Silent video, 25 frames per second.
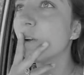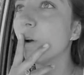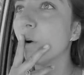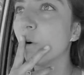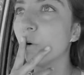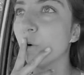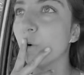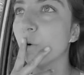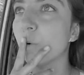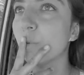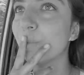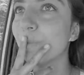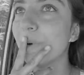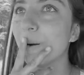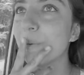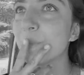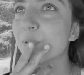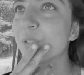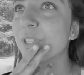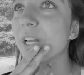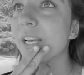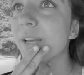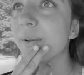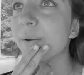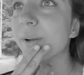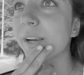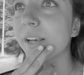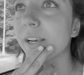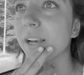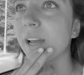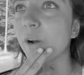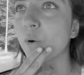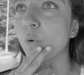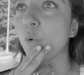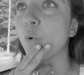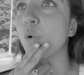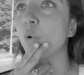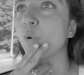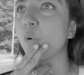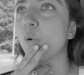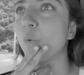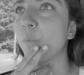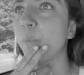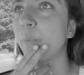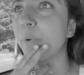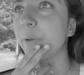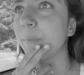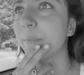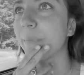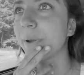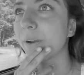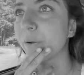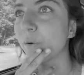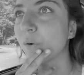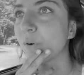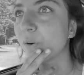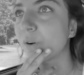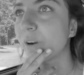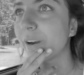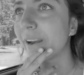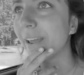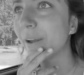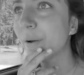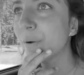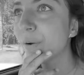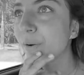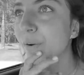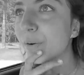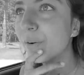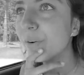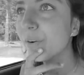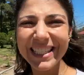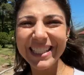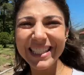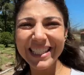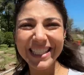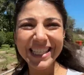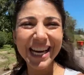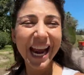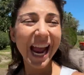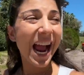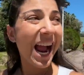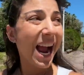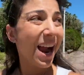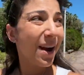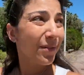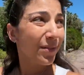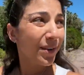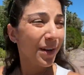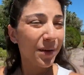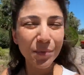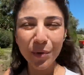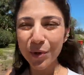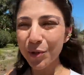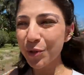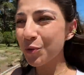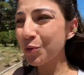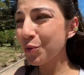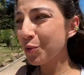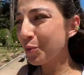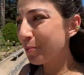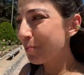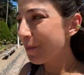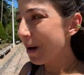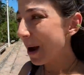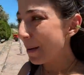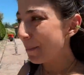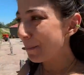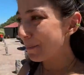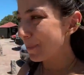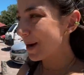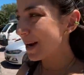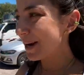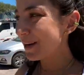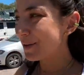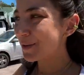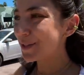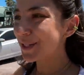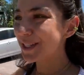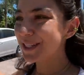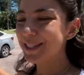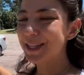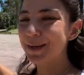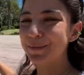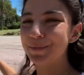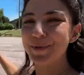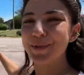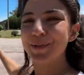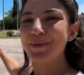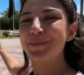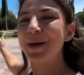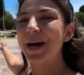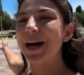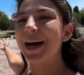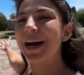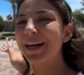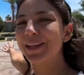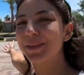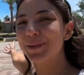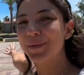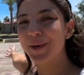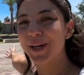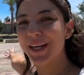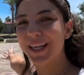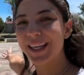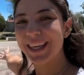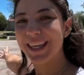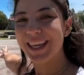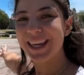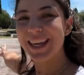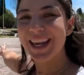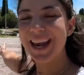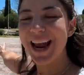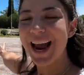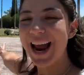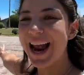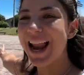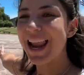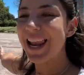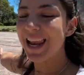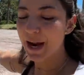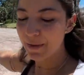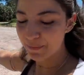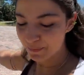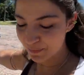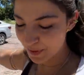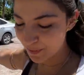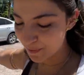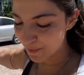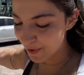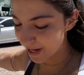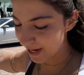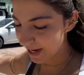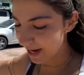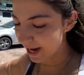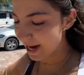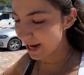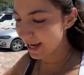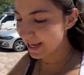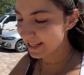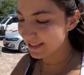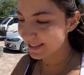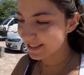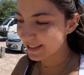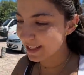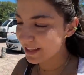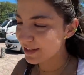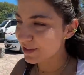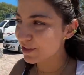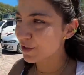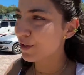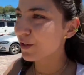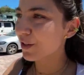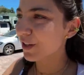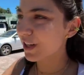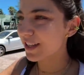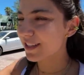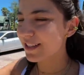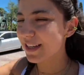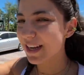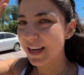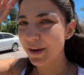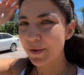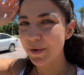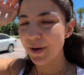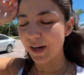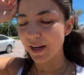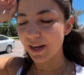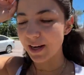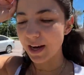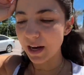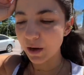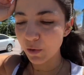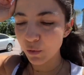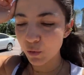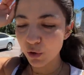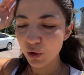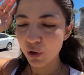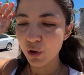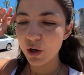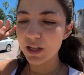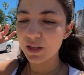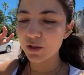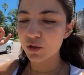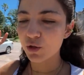no, vamos al hibernáculo primero, creo. Ya vimos un mapa, nos estamos bajando aquí a la primera estación que es el hibernáculo, el